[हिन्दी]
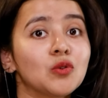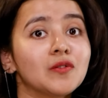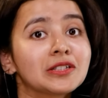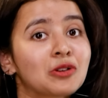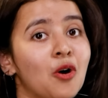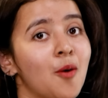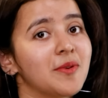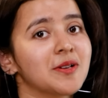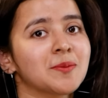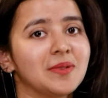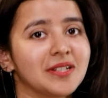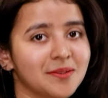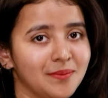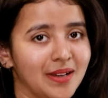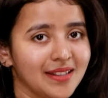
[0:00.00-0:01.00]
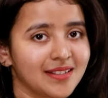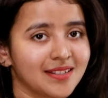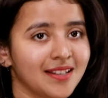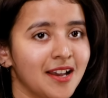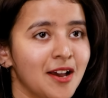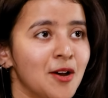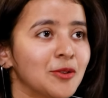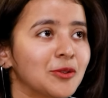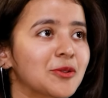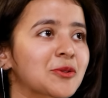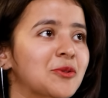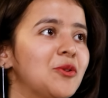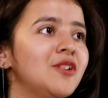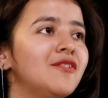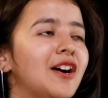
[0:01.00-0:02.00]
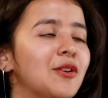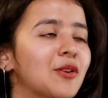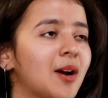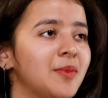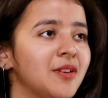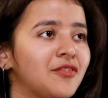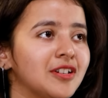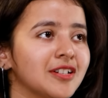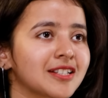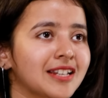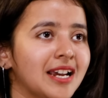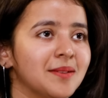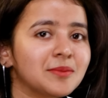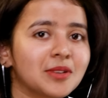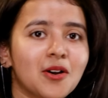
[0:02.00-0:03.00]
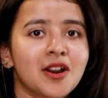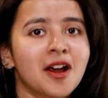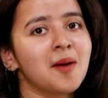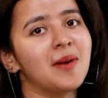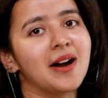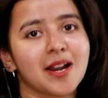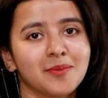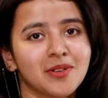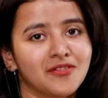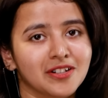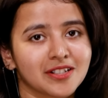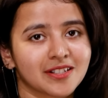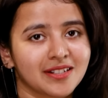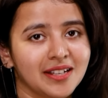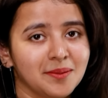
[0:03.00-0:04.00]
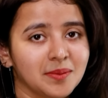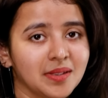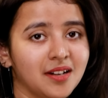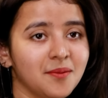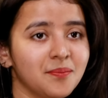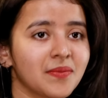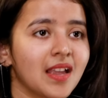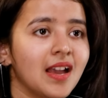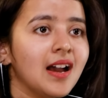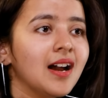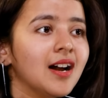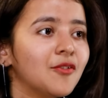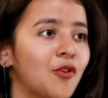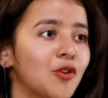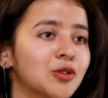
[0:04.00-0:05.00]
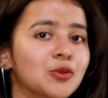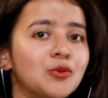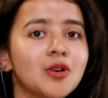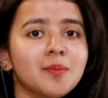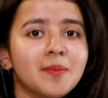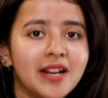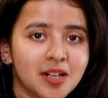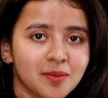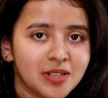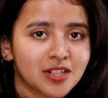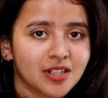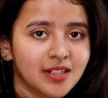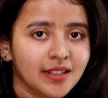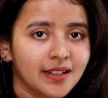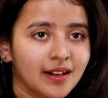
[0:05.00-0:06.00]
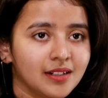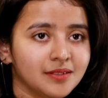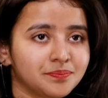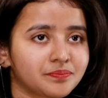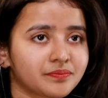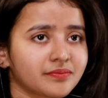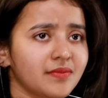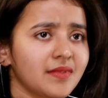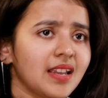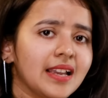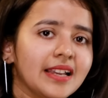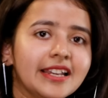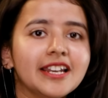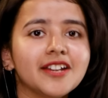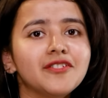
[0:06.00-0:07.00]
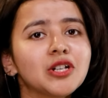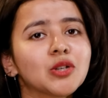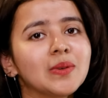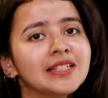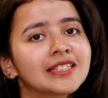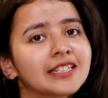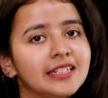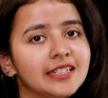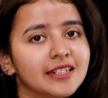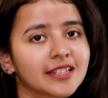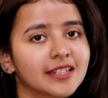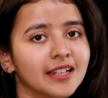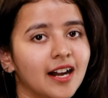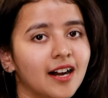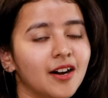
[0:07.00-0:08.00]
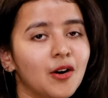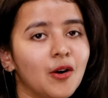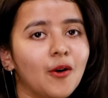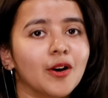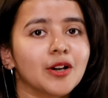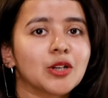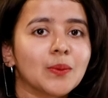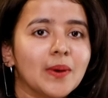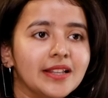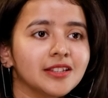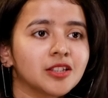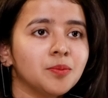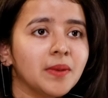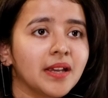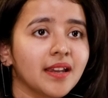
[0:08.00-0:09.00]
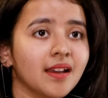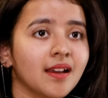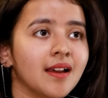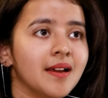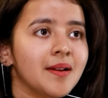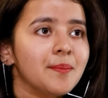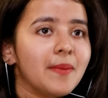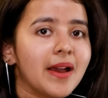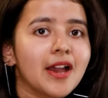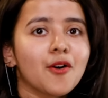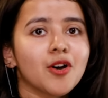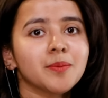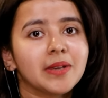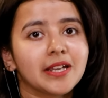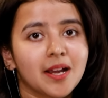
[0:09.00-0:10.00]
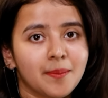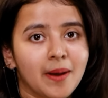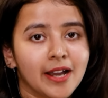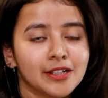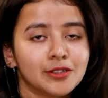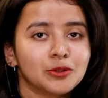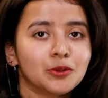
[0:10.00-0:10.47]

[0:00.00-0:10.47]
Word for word: टू विद कॉमर्स प्लस मैथ्स तो स्कूल वालों का भी फर्स्ट टाइम था और हमारा भी फर्स्ट टाइम था वो स्कूल में एडमिशन लिया इलेवन ट्वेल्थ क्लियर किया और ट्वेल्थ में मैं और मेरा भाई